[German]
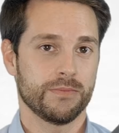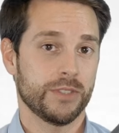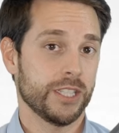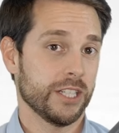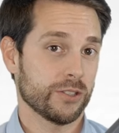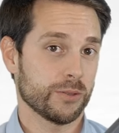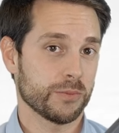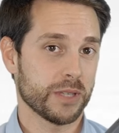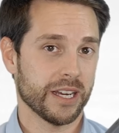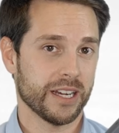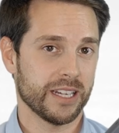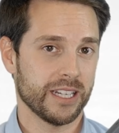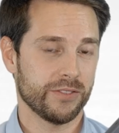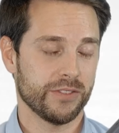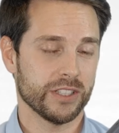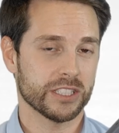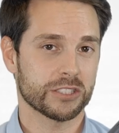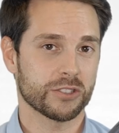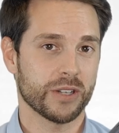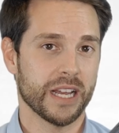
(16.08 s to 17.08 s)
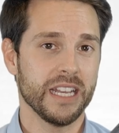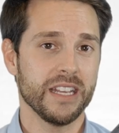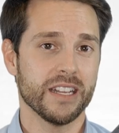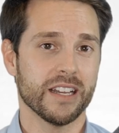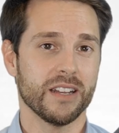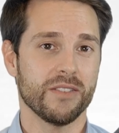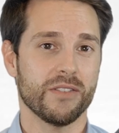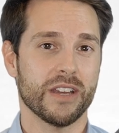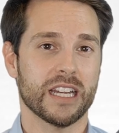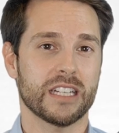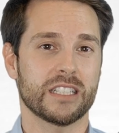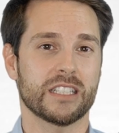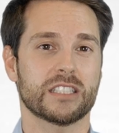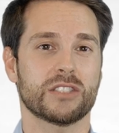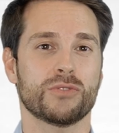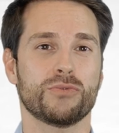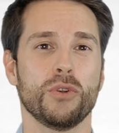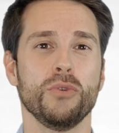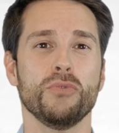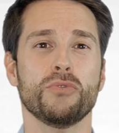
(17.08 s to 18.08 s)
Tja, und um daran etwas zu ändern, werden
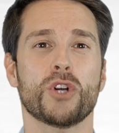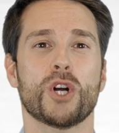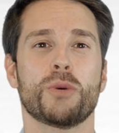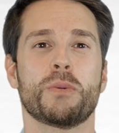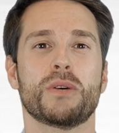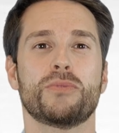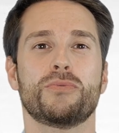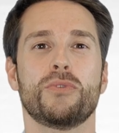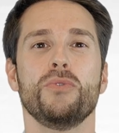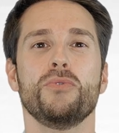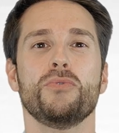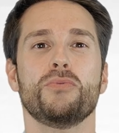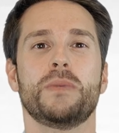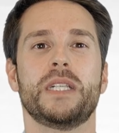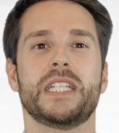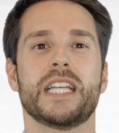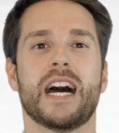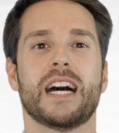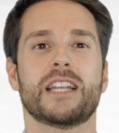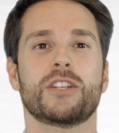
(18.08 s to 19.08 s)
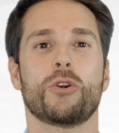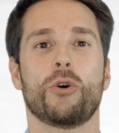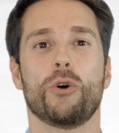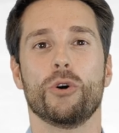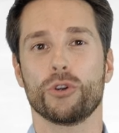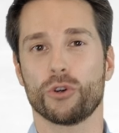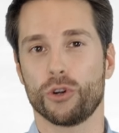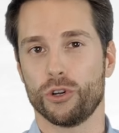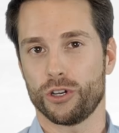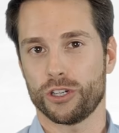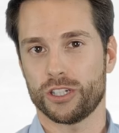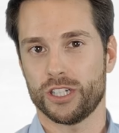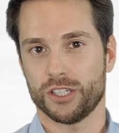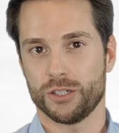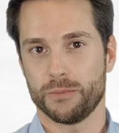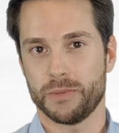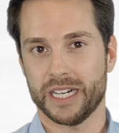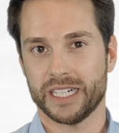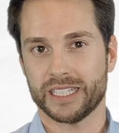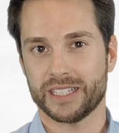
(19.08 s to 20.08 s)
jetzt 5,5 Milliarden Euro locker
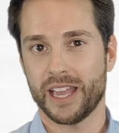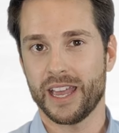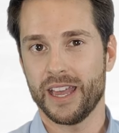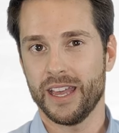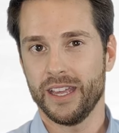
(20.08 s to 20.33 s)
gemacht.